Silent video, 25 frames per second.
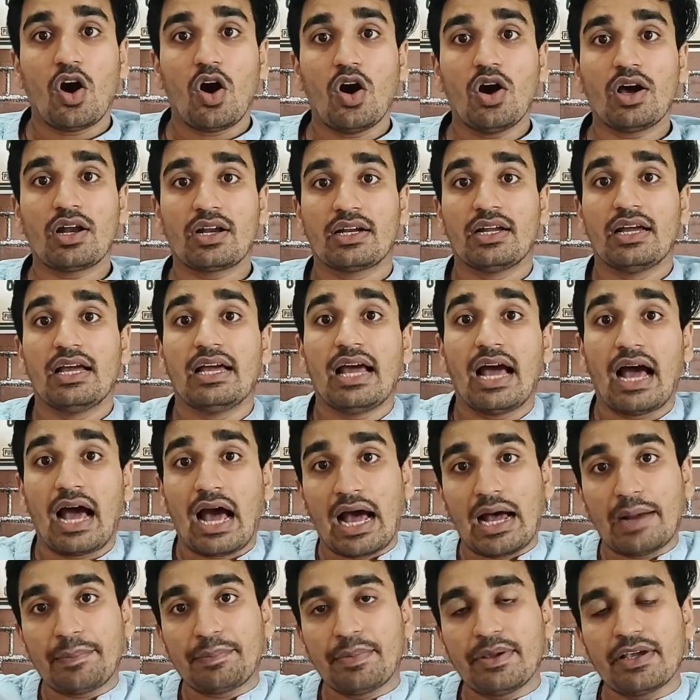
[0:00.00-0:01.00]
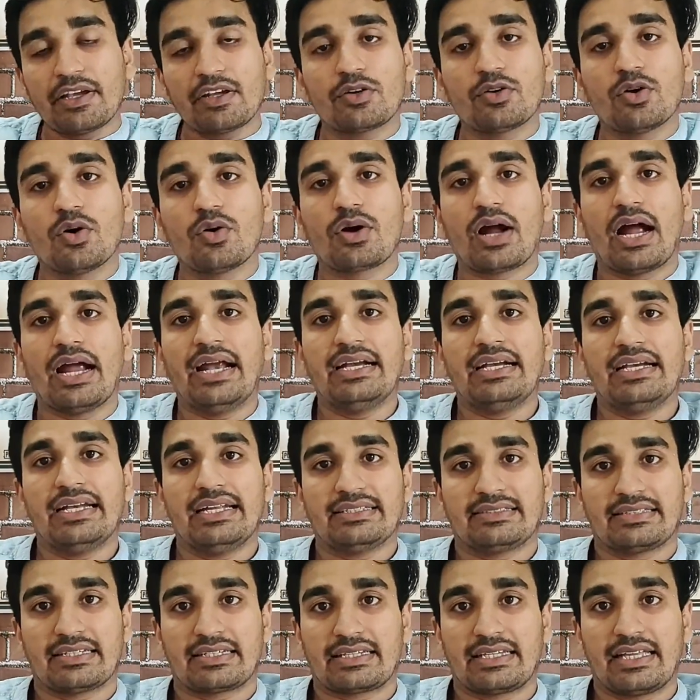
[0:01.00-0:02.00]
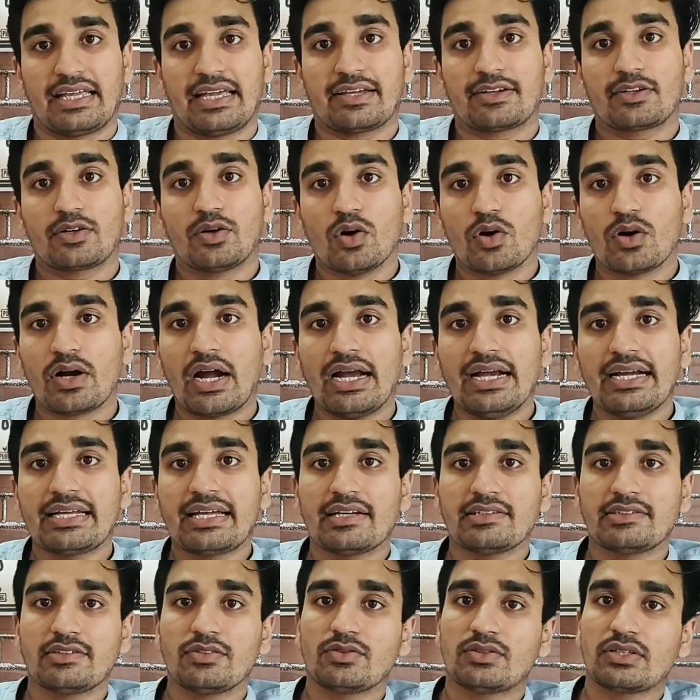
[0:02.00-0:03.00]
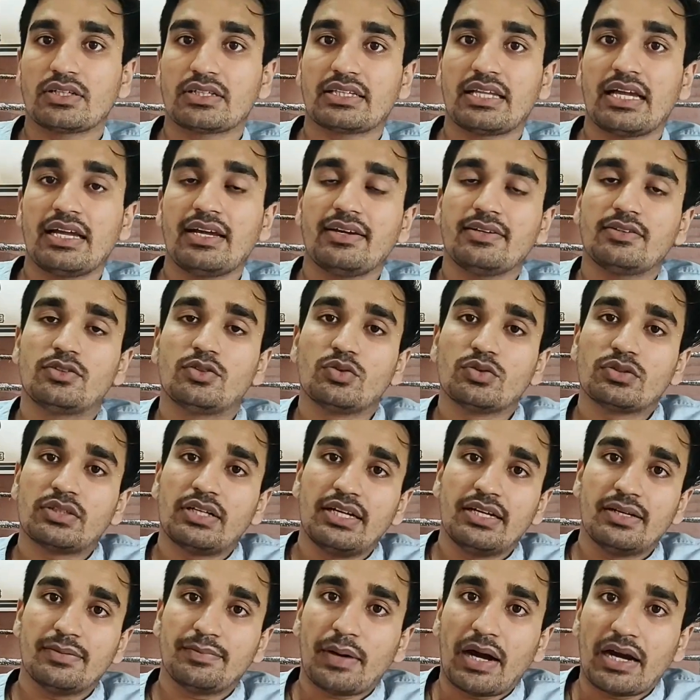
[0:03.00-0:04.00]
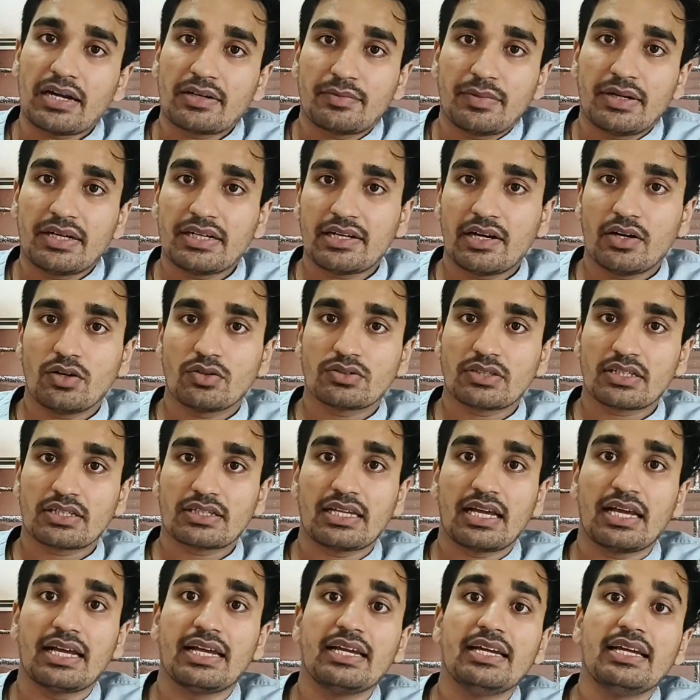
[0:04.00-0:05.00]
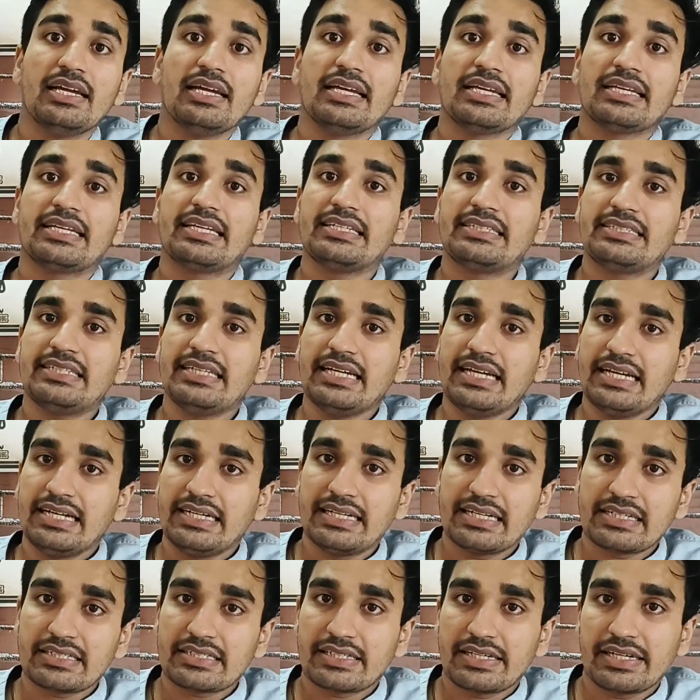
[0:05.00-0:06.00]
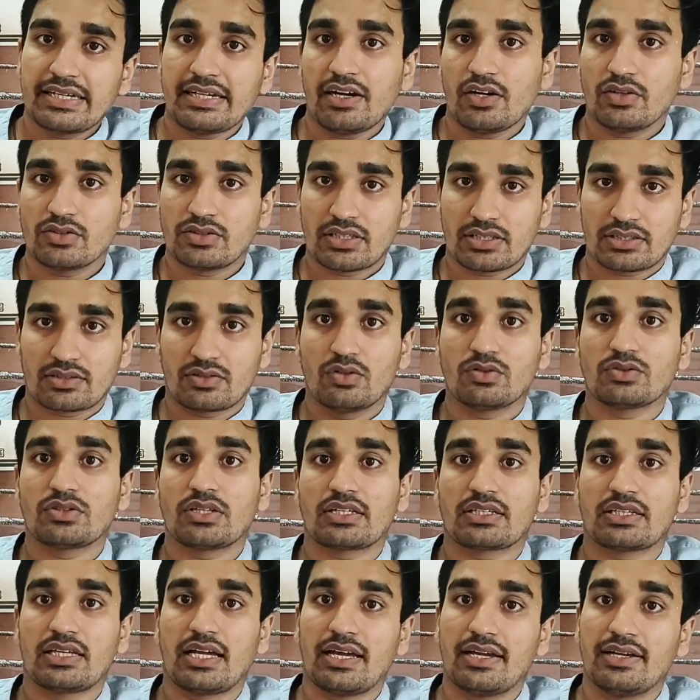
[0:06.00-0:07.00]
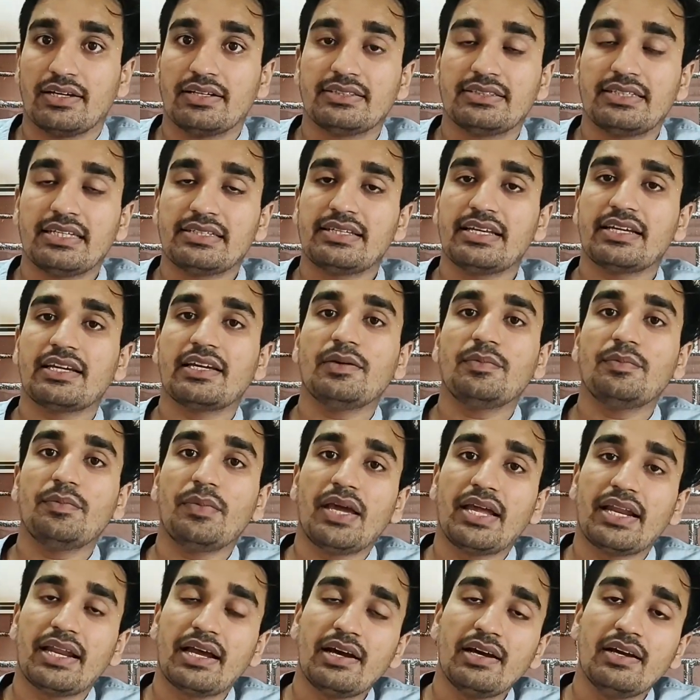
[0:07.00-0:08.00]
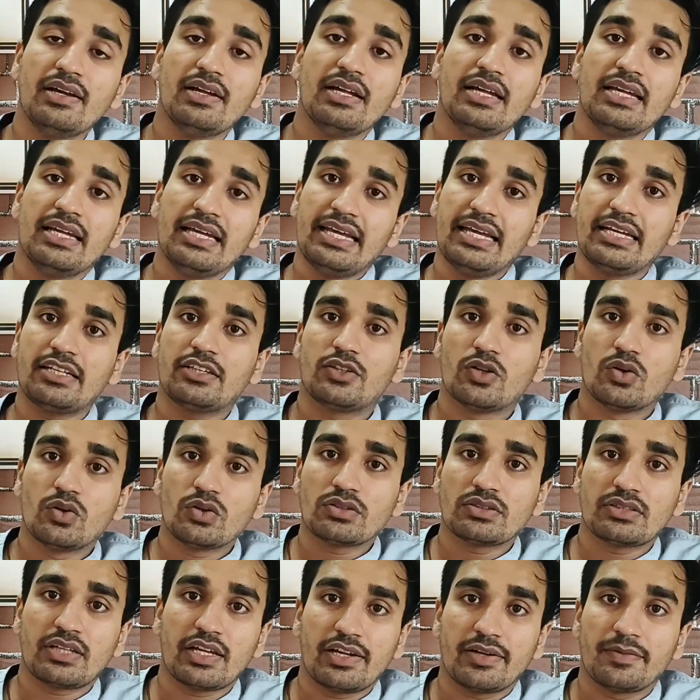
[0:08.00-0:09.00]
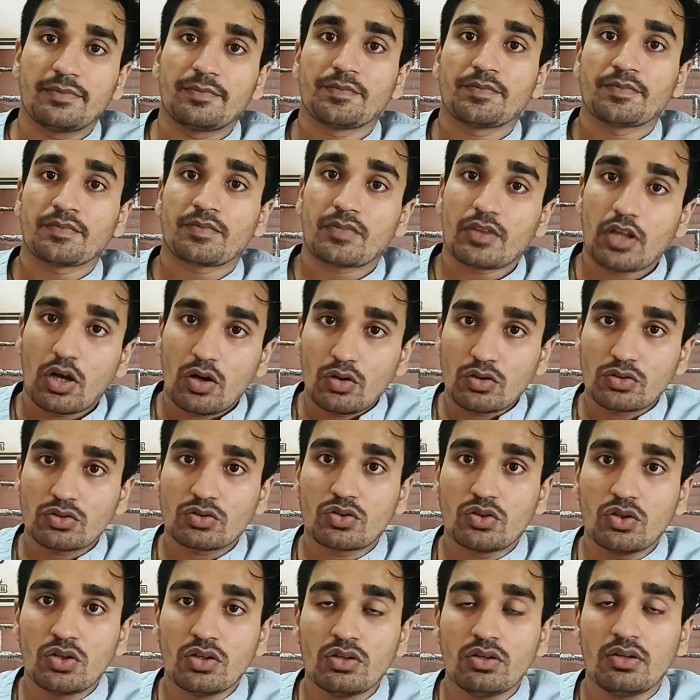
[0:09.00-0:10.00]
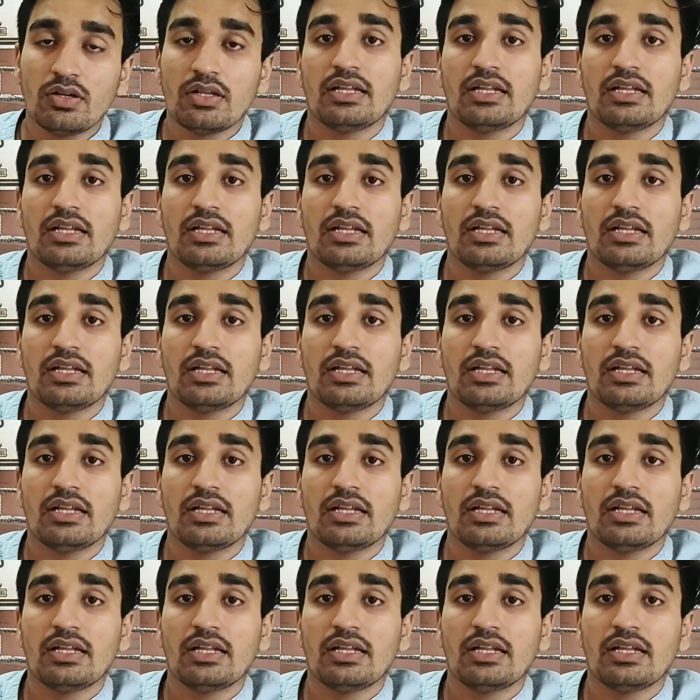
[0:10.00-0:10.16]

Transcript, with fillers: और आप एक को गाइड ले सकते हैं को गाइड कैसा हो सकता है दूसरे डिपार्टमेंट का हो सकता है किसी इंडस्ट्री का हो सकता है जैसे कि मेरा एक दोस्त है उसको